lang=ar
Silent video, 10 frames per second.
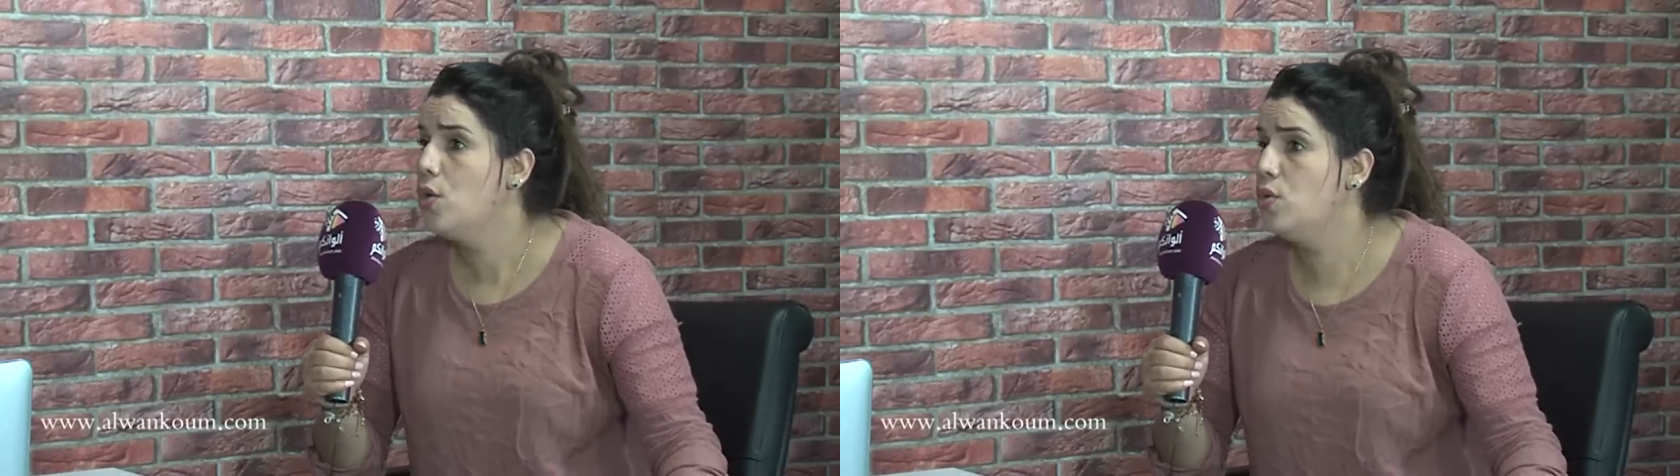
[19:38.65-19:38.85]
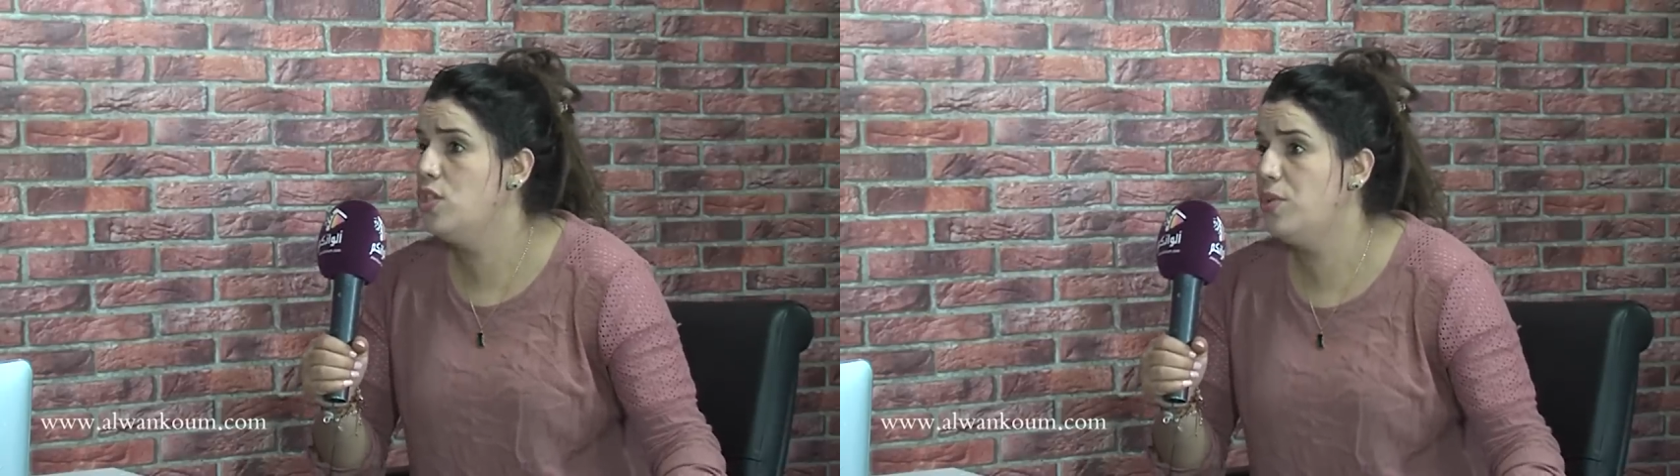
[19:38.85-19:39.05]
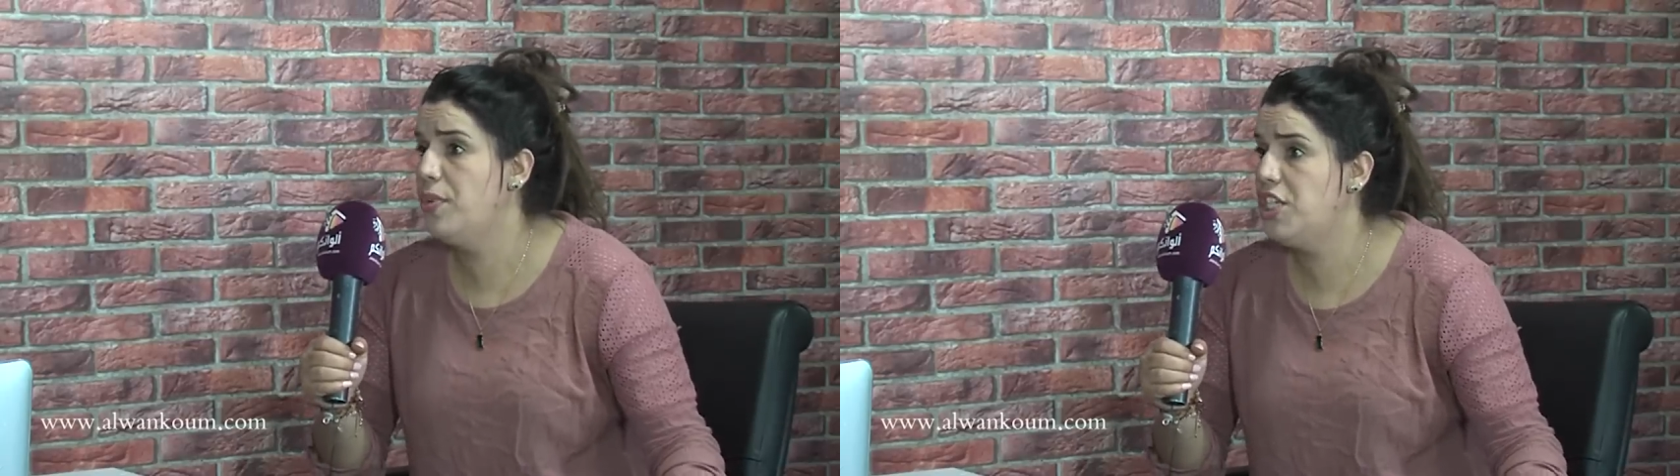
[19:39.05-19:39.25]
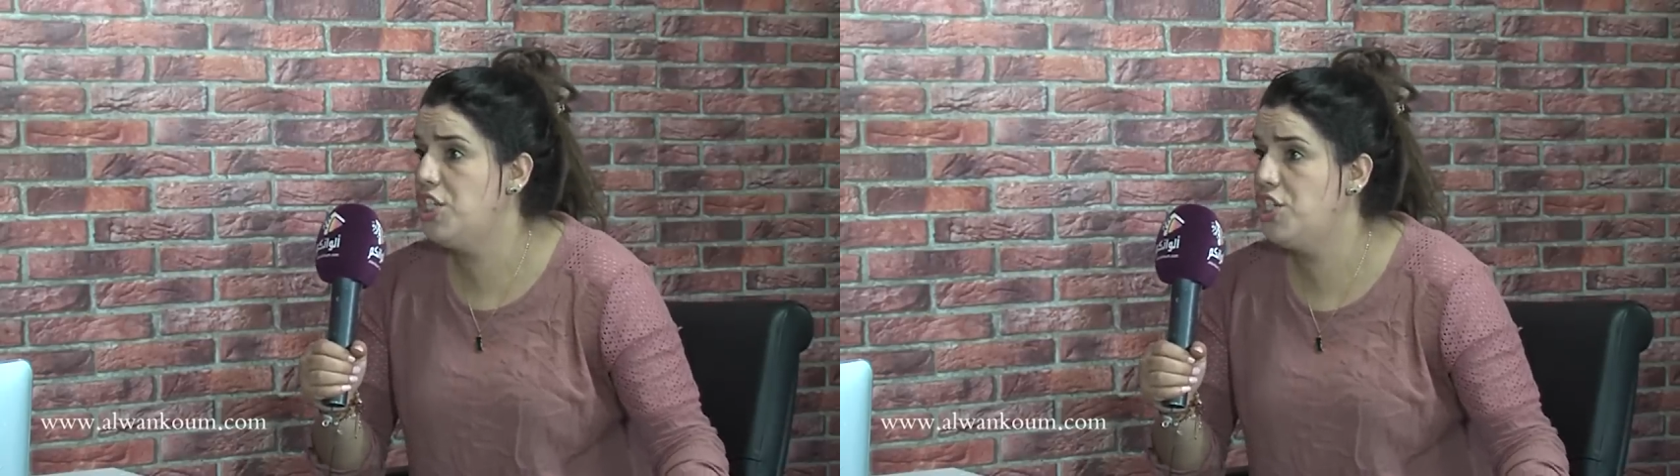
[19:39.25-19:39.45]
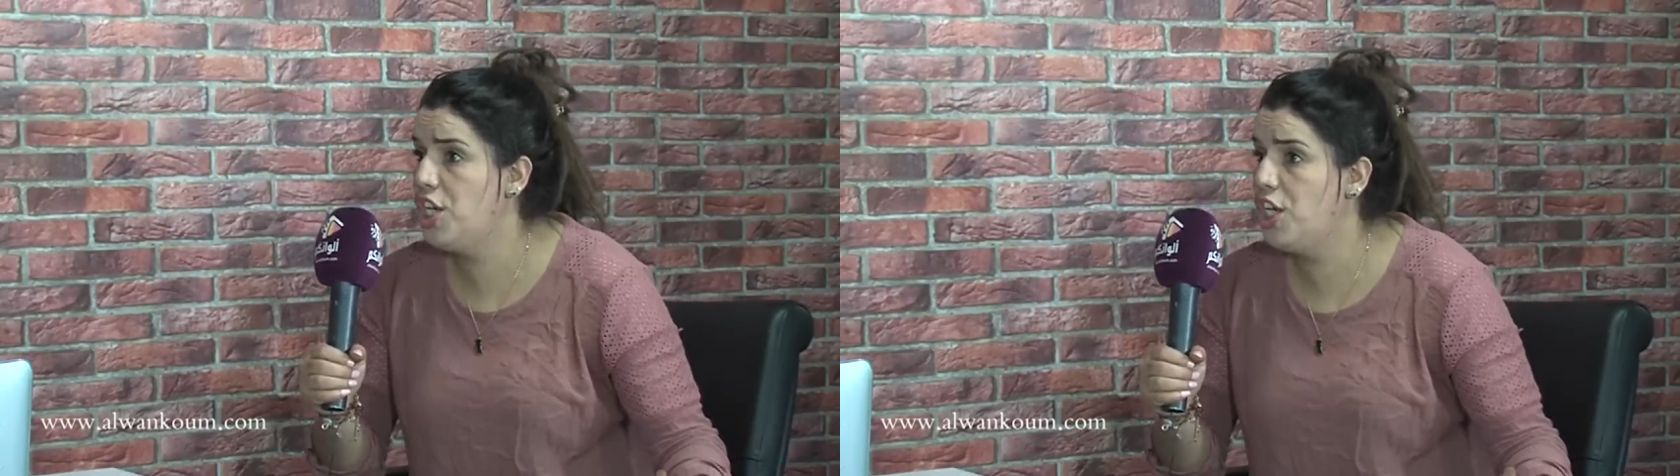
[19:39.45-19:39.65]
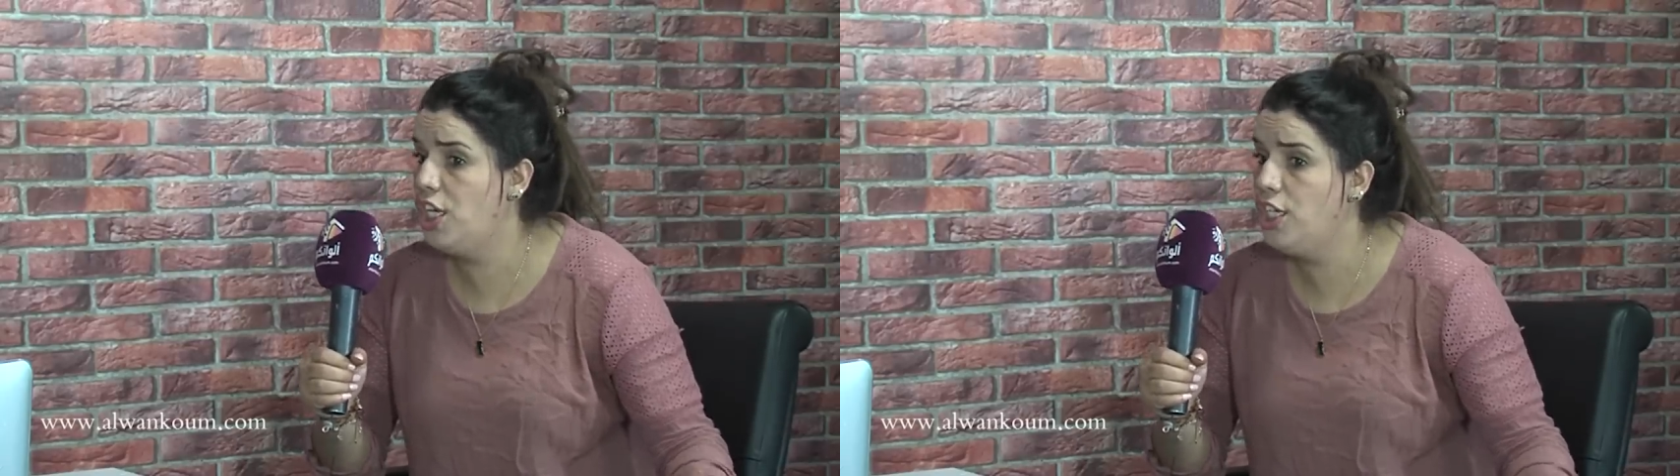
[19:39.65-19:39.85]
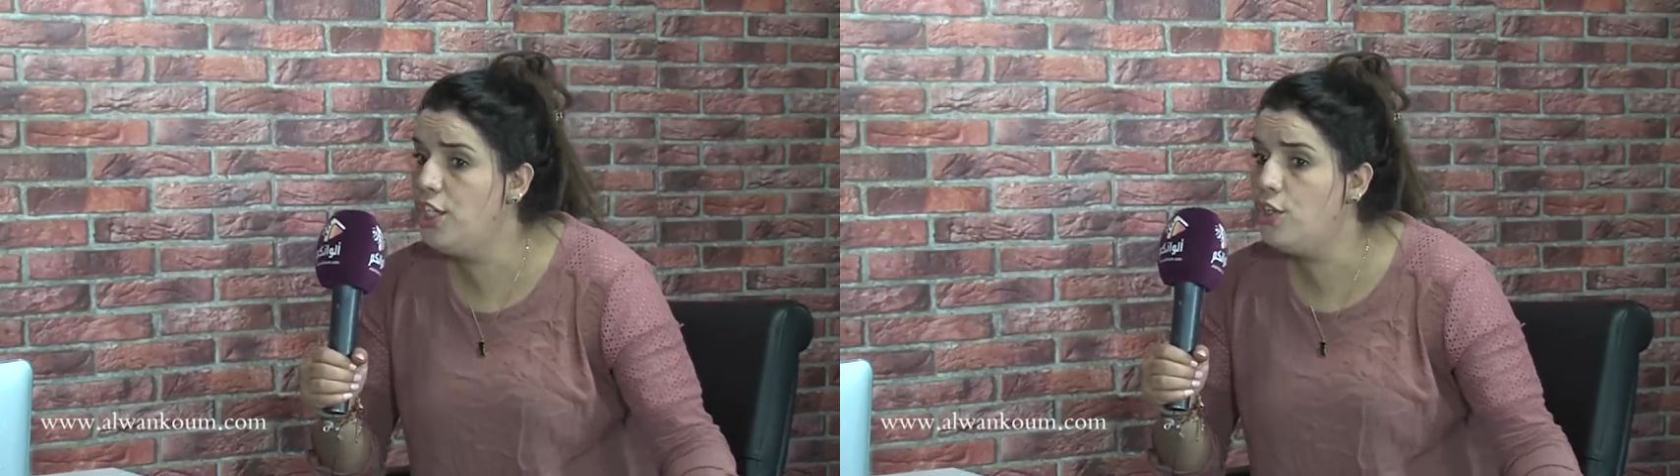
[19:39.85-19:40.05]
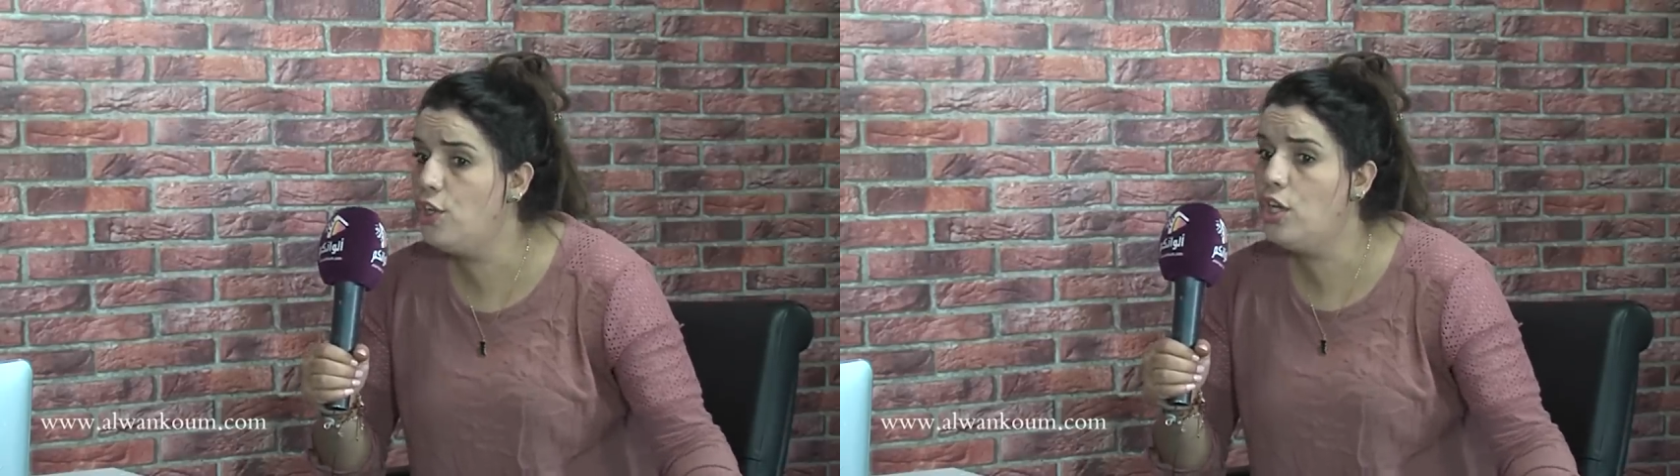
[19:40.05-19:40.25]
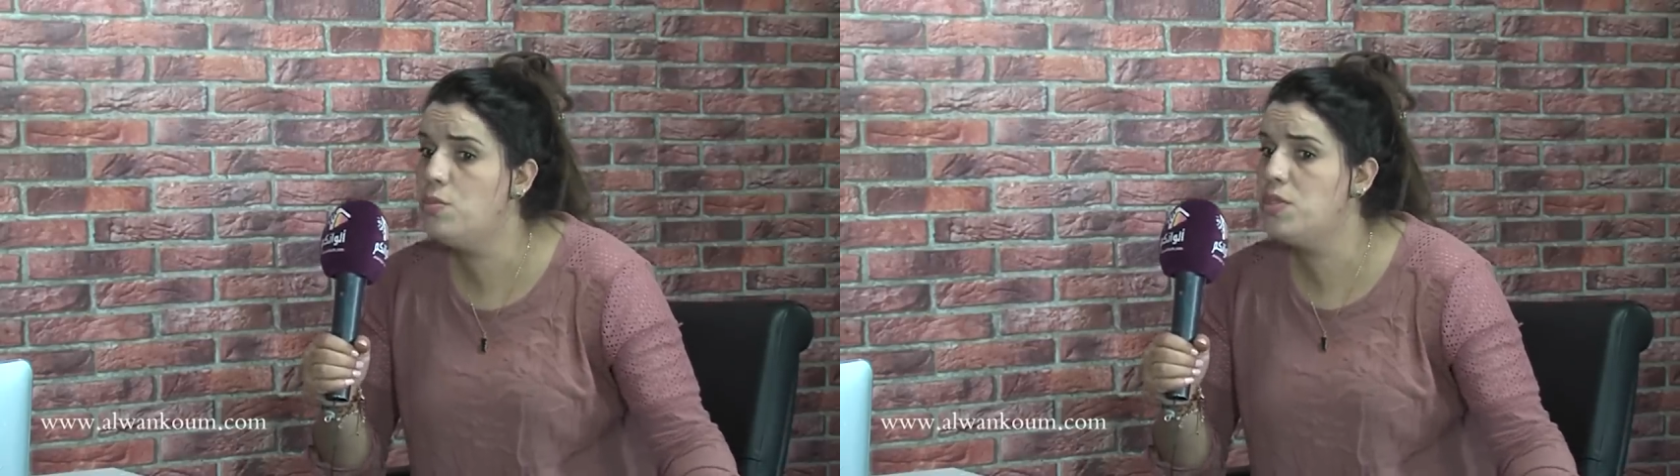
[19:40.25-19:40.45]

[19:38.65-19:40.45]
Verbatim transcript: كلشي بغيتي تجري عليهم